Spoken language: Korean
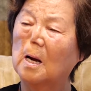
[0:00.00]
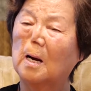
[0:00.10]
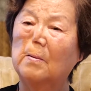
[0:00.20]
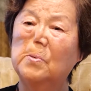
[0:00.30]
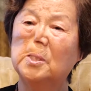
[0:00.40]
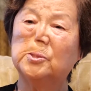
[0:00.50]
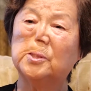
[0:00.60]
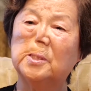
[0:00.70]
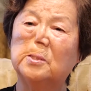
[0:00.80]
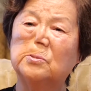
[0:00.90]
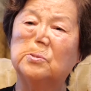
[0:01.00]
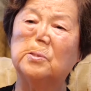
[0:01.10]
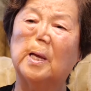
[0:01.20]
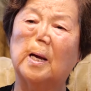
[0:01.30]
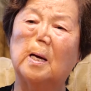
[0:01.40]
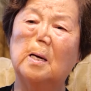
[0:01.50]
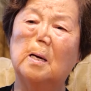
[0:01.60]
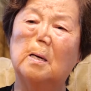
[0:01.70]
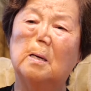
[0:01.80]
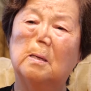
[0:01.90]
가만히 있어 이거는
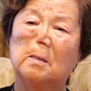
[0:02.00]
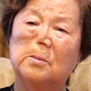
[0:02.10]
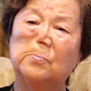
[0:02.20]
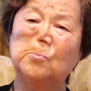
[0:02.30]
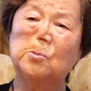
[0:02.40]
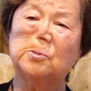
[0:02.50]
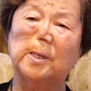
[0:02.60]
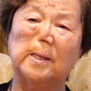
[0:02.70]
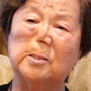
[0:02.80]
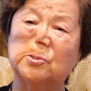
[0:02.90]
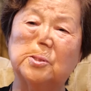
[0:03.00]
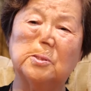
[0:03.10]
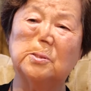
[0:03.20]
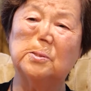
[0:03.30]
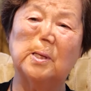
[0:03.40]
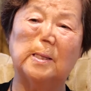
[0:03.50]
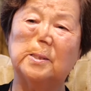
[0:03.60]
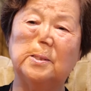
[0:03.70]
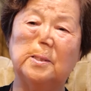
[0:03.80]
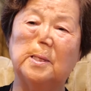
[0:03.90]
내가 뭐 잘해서 이런 건
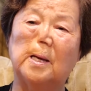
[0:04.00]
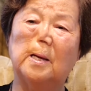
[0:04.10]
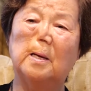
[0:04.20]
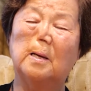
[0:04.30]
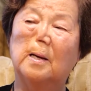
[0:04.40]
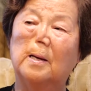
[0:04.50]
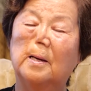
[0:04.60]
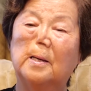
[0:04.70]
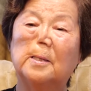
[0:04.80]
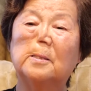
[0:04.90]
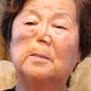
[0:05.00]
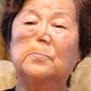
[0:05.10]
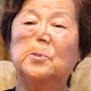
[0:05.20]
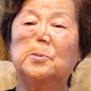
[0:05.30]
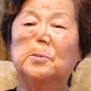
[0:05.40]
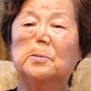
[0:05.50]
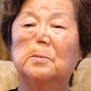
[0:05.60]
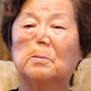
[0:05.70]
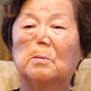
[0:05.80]
아닌데 이러면은